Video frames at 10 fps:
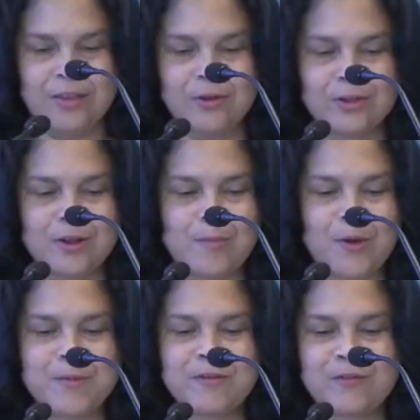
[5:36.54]
Donc dans le
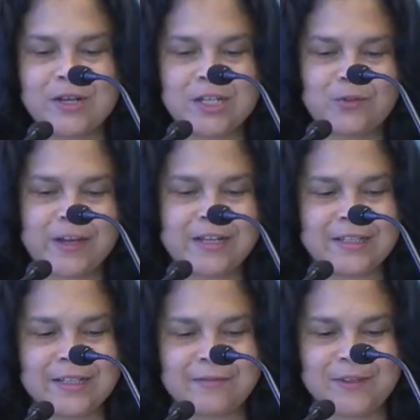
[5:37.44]
premier volet, je vais aller
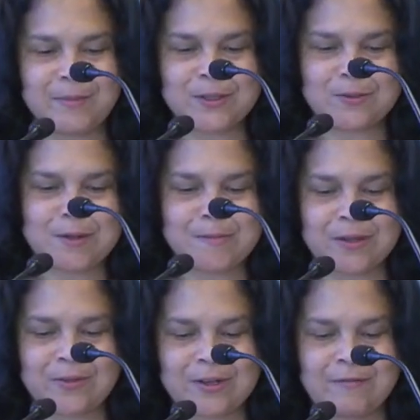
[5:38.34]
très vite parce que Mme
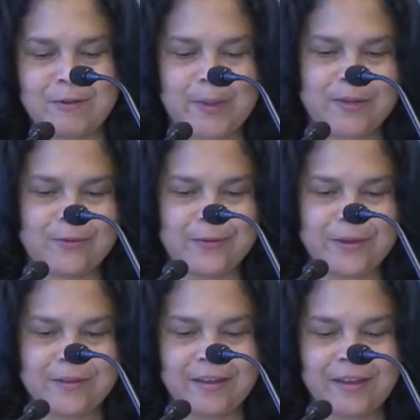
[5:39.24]
Berthollet ne va pas être
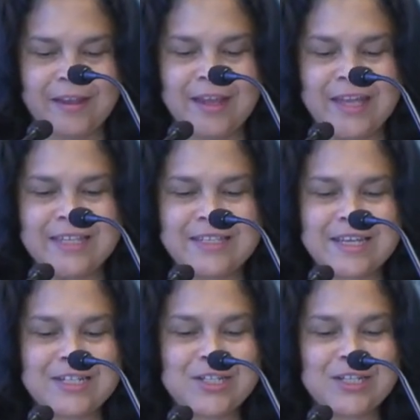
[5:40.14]
contente. Il
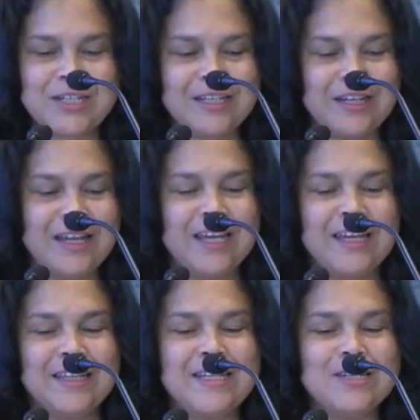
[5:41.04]
s'agit
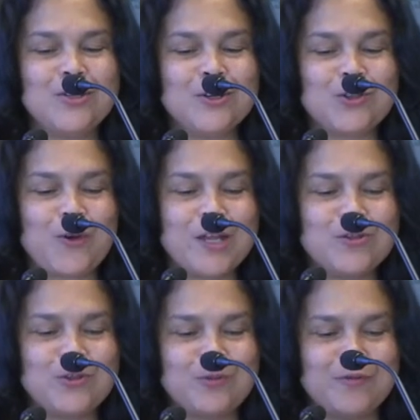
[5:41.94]
des octrois
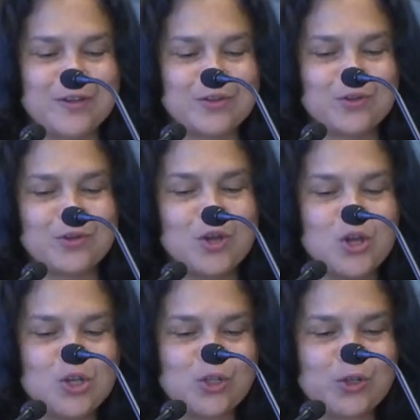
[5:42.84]
de subventions.
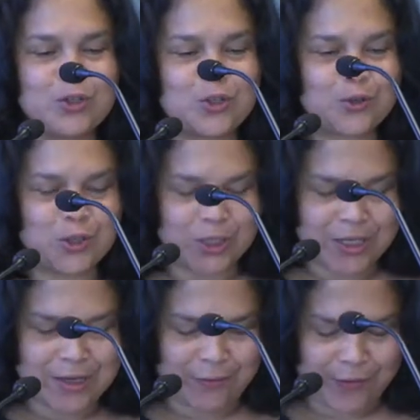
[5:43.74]

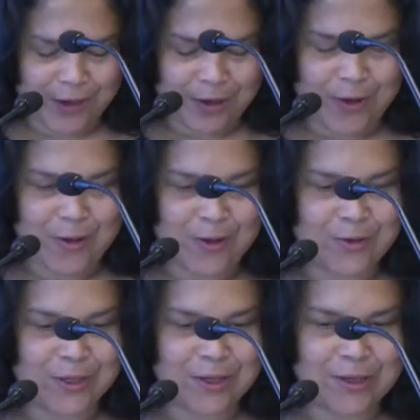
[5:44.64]
J'en ai fait
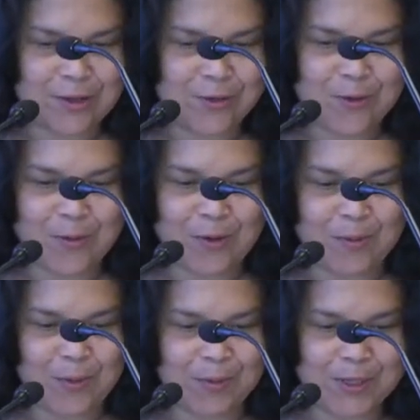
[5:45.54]
un certain nombre
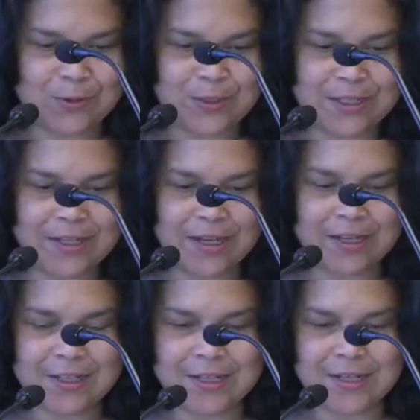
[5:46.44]
pour, parce qu'on s'est
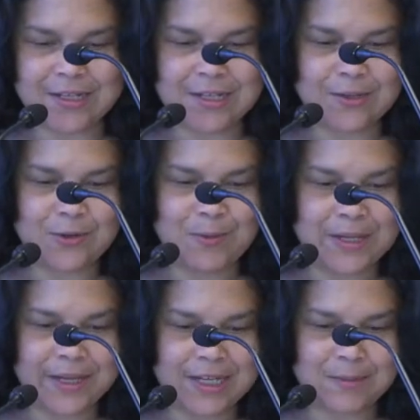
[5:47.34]
arrêté dans les années
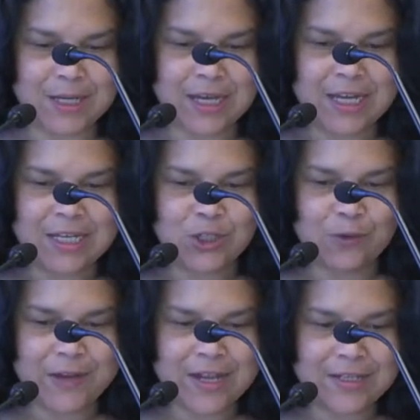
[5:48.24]
2013, mais
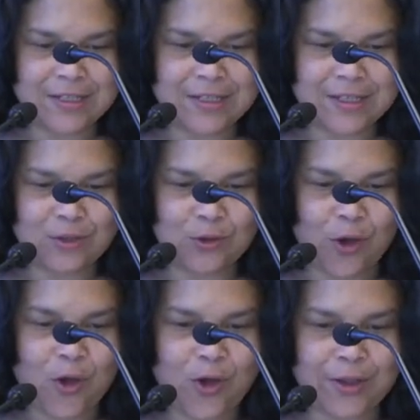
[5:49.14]
je vais insister
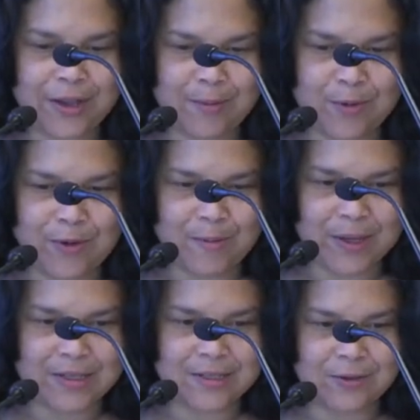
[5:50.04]
sur un tableau en
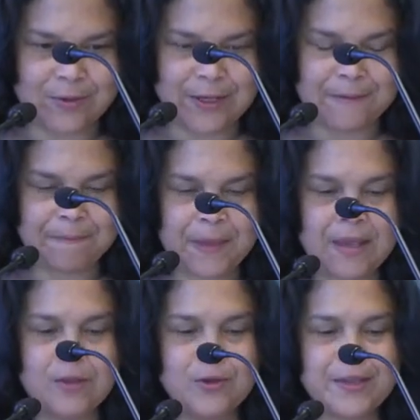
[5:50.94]
particulier,
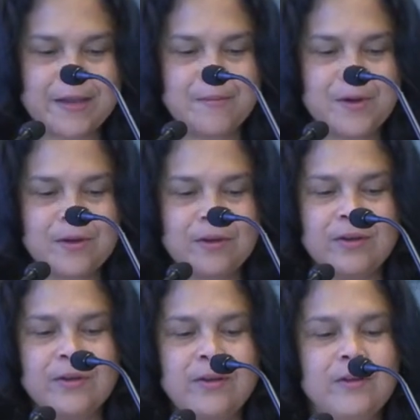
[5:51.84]
notamment
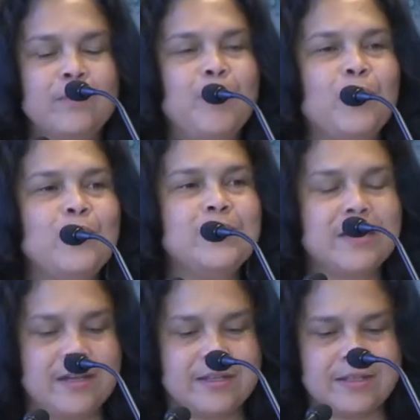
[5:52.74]
euh, euh, pour le
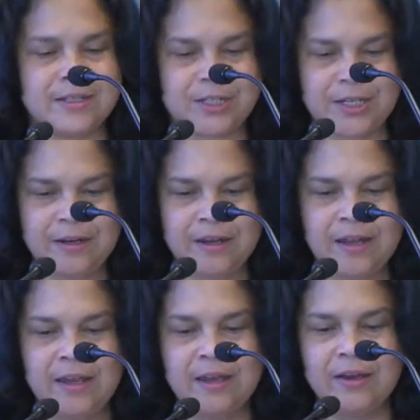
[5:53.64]
CRSNG.
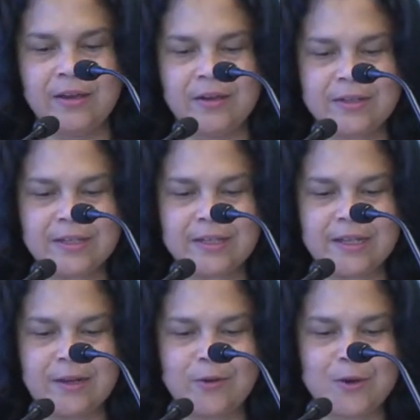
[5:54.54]
Euh,
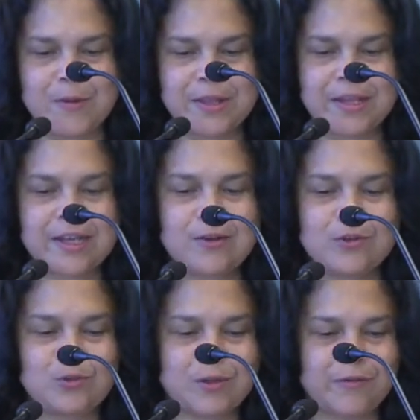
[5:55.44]
le commentaire est
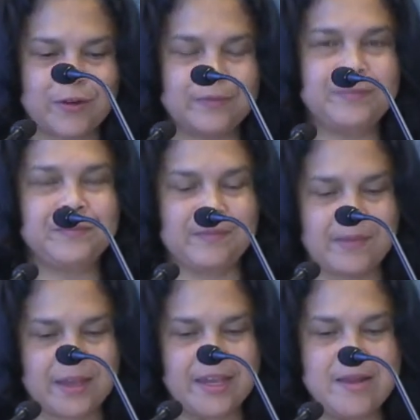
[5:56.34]
le suivant
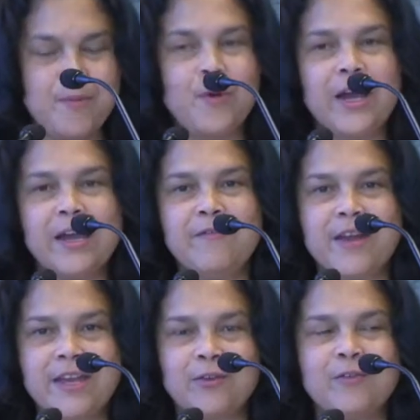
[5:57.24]
il pourrait
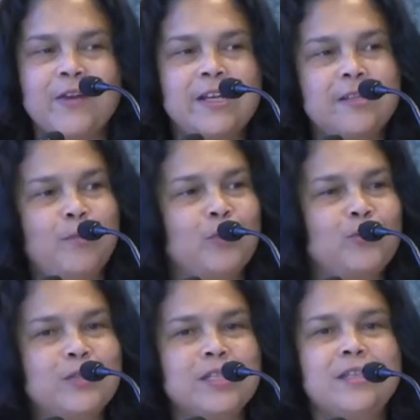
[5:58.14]
être valide pour
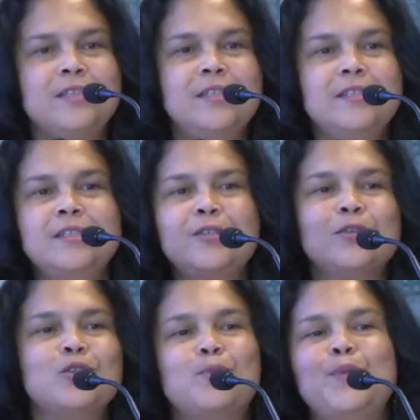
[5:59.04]
tout ce qui est dit
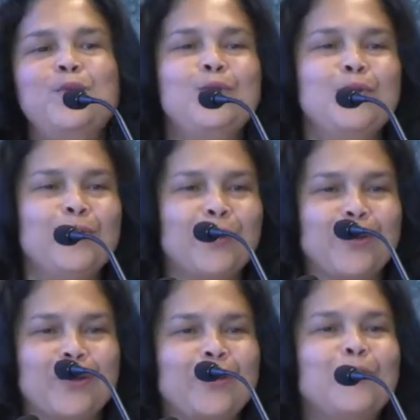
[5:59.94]
science pure
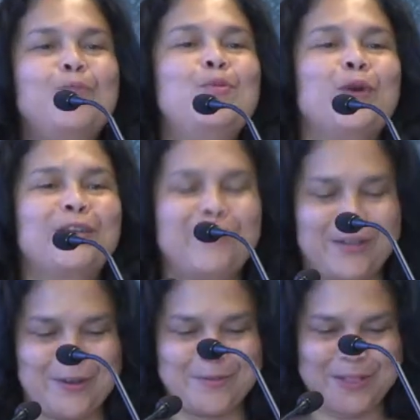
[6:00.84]
euh, ou
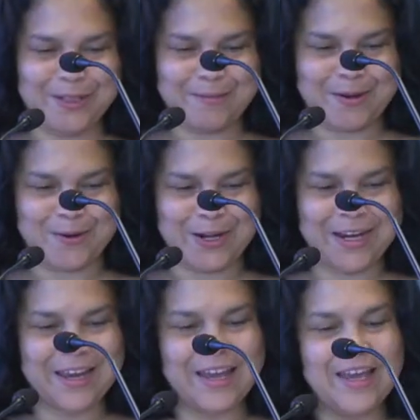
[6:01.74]
purifiée, comme dirait ma collègue.